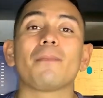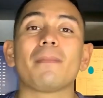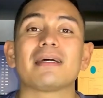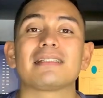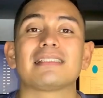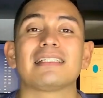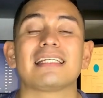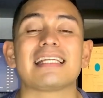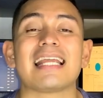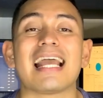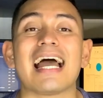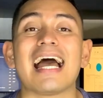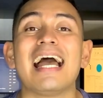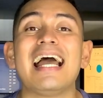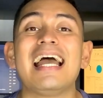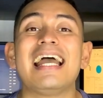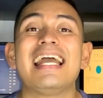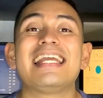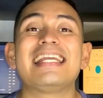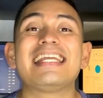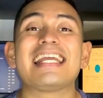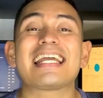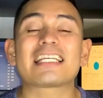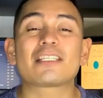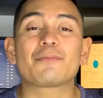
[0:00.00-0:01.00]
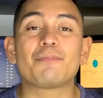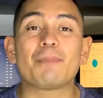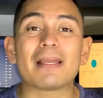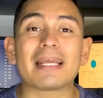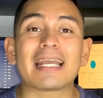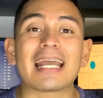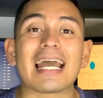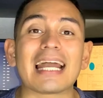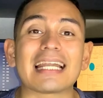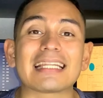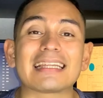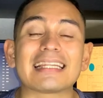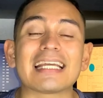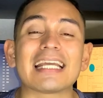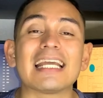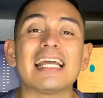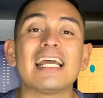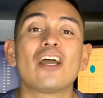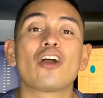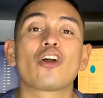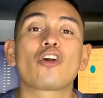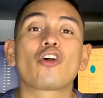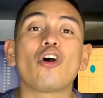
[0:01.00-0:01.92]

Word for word: más allá y explicarte